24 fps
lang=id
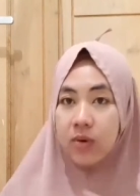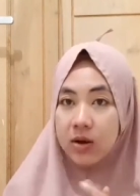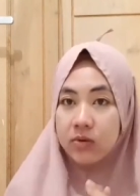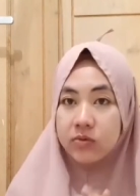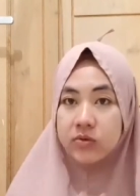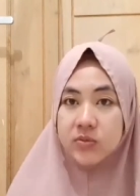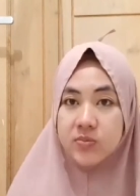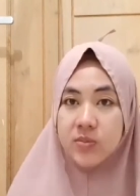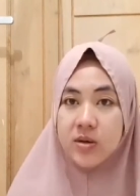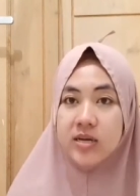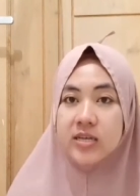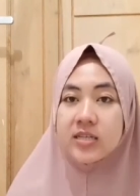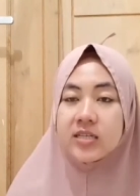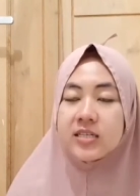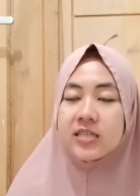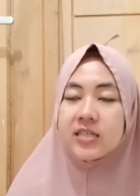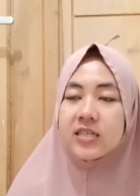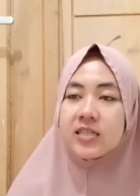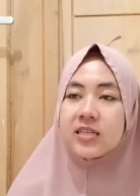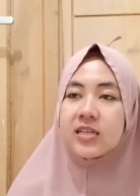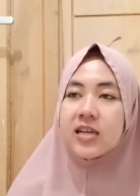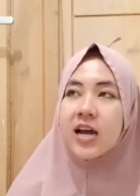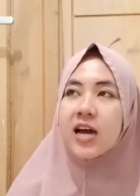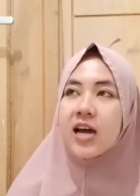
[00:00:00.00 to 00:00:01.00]
bagus banget
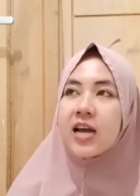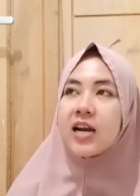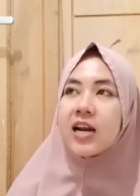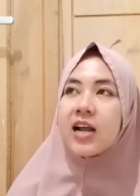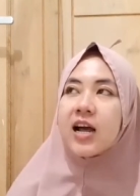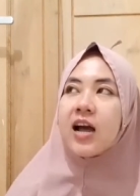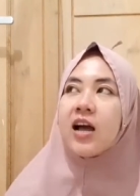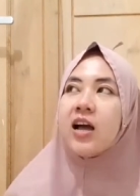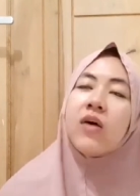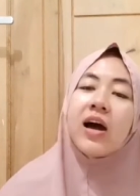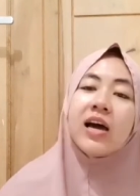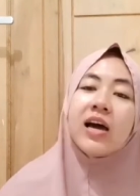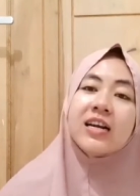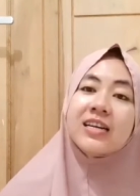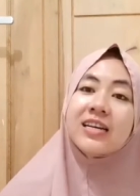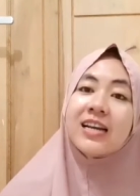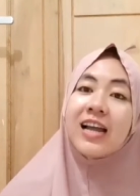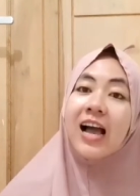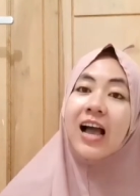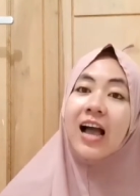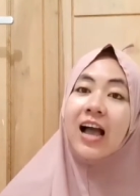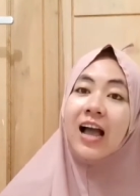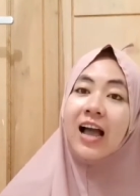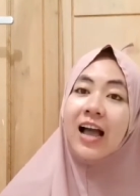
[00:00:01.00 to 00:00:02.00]
secara
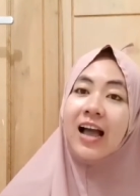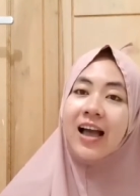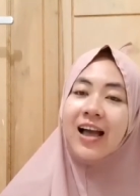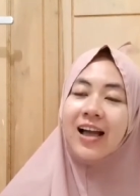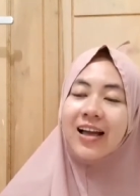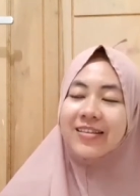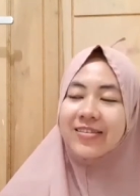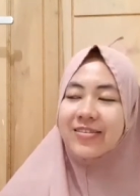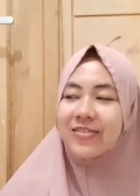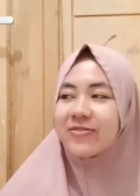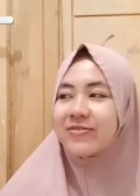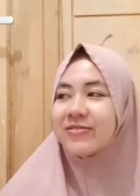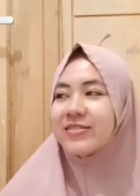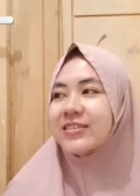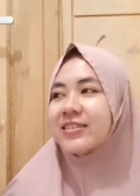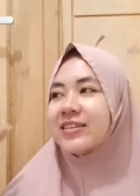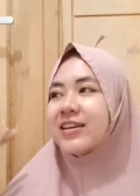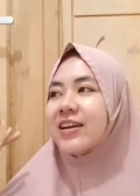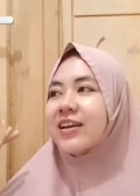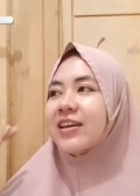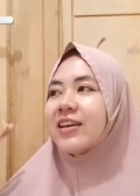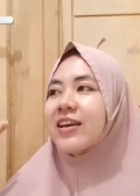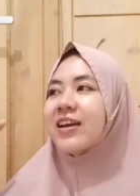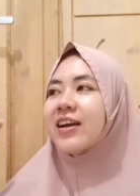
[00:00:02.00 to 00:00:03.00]
warna terus
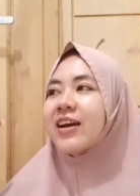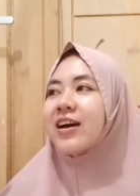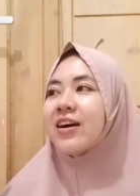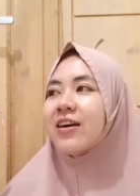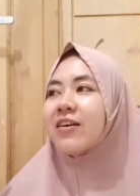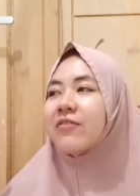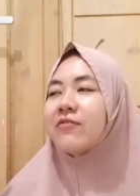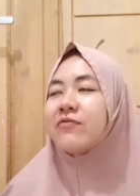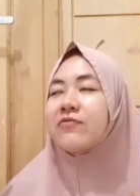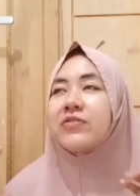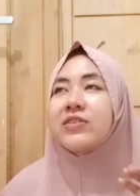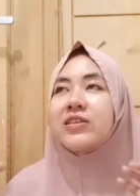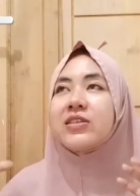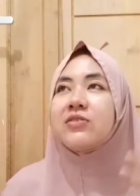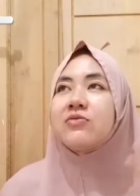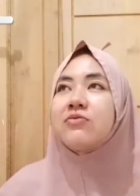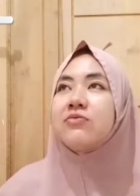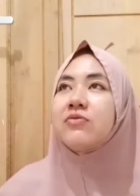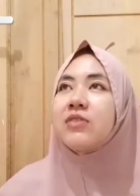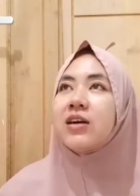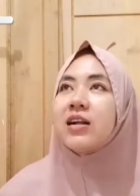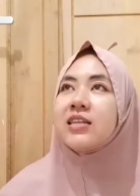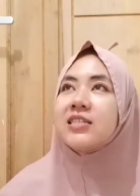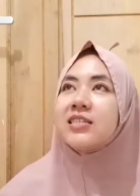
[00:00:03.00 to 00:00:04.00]
kayak
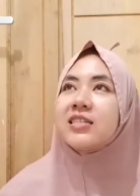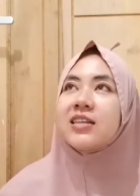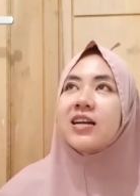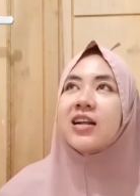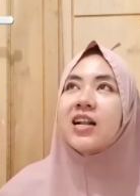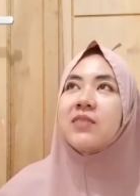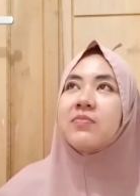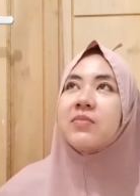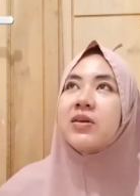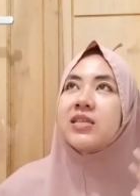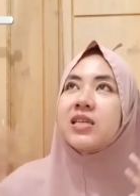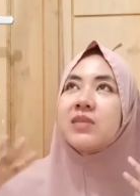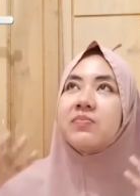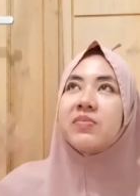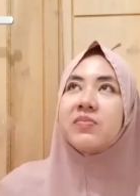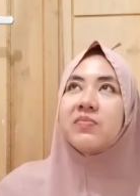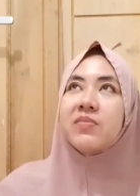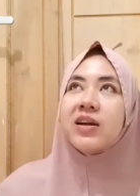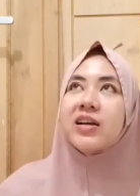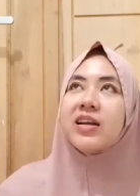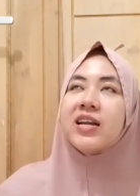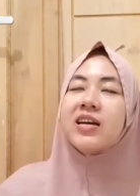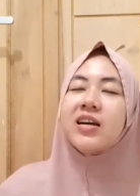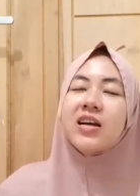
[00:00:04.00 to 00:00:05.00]
visual segala macam
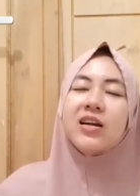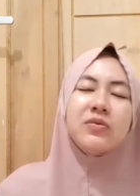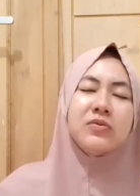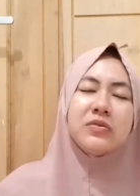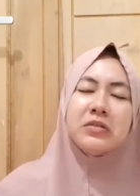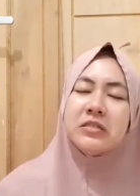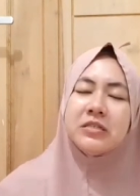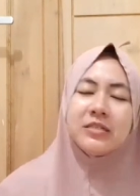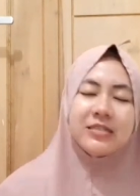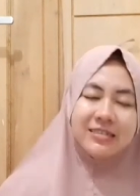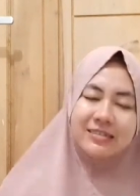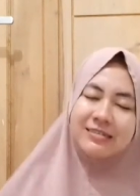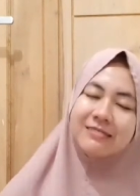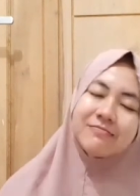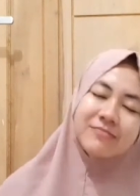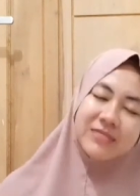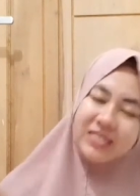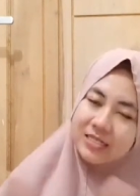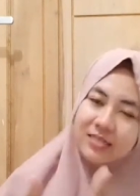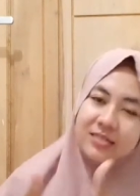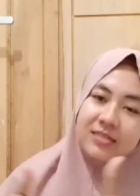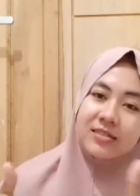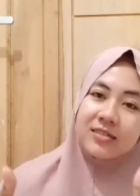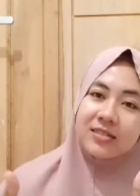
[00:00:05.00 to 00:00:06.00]
pemandangan wuh
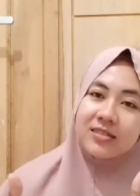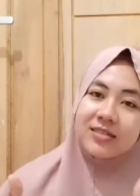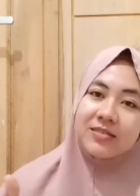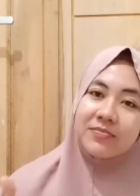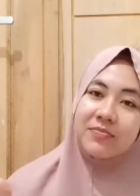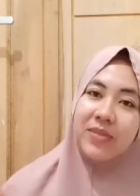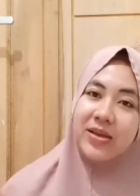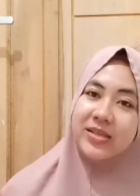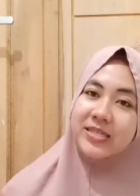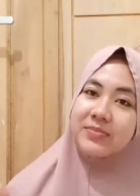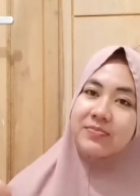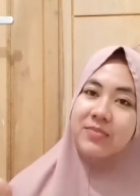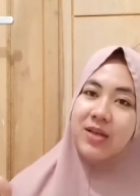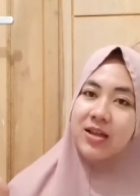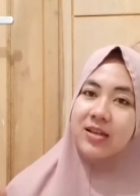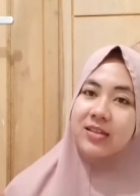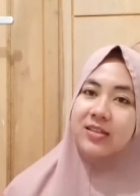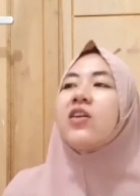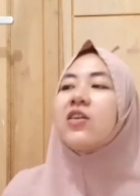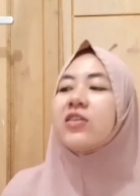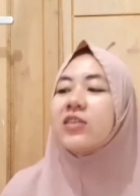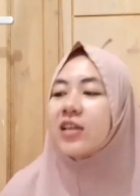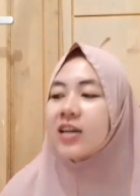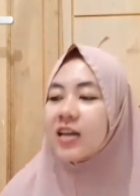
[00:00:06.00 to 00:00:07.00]
best
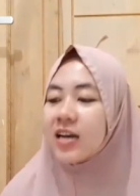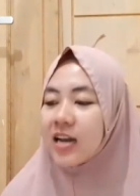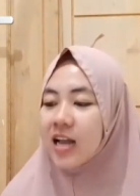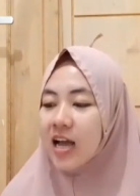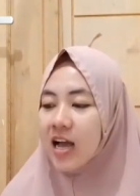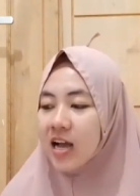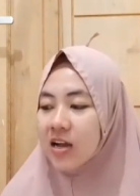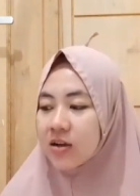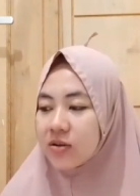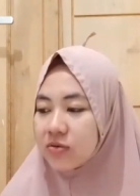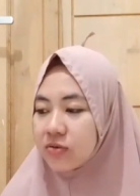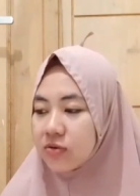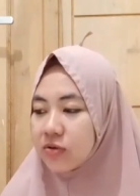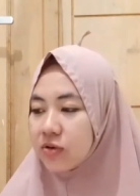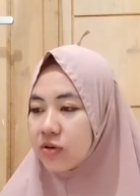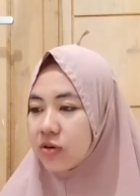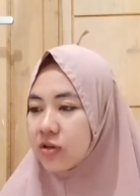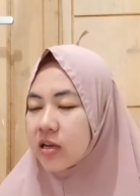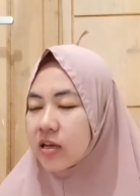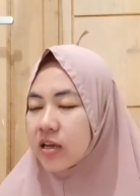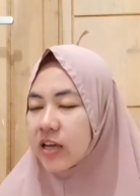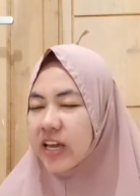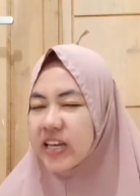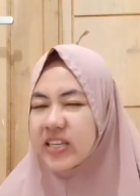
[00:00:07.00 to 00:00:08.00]
banget kalau dari lagu
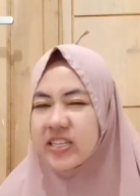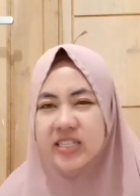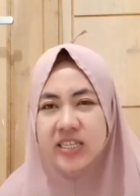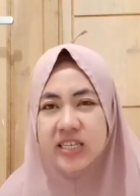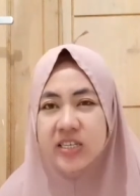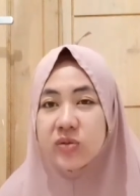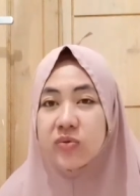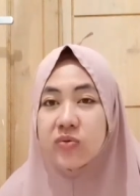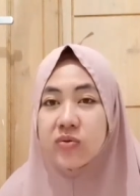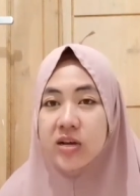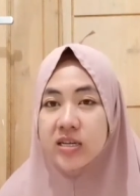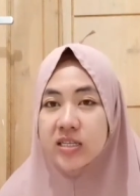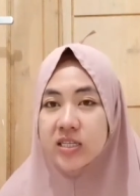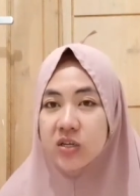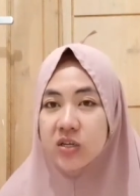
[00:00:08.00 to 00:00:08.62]
catchy juga